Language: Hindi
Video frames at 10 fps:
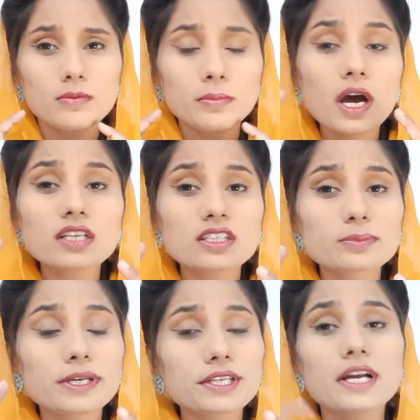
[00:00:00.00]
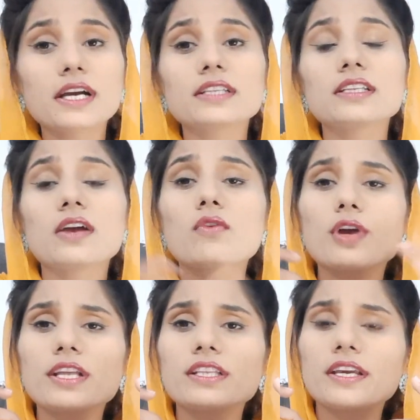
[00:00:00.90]
बाद हस्बैंड क्या करते हैं वो
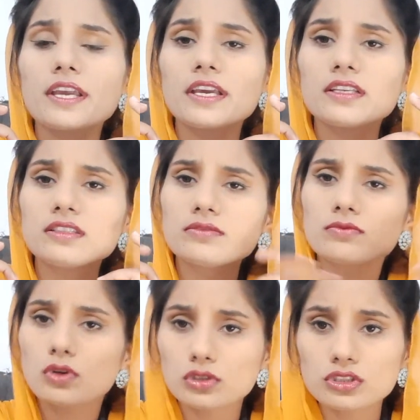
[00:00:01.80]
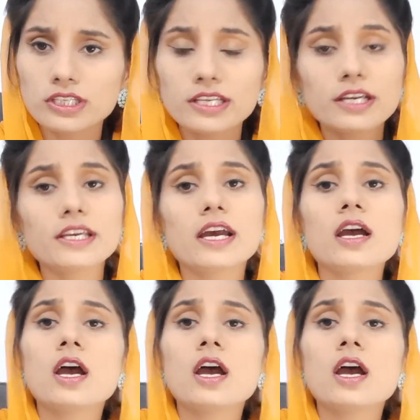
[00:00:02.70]
कहते हैं कि वो तो चली गई है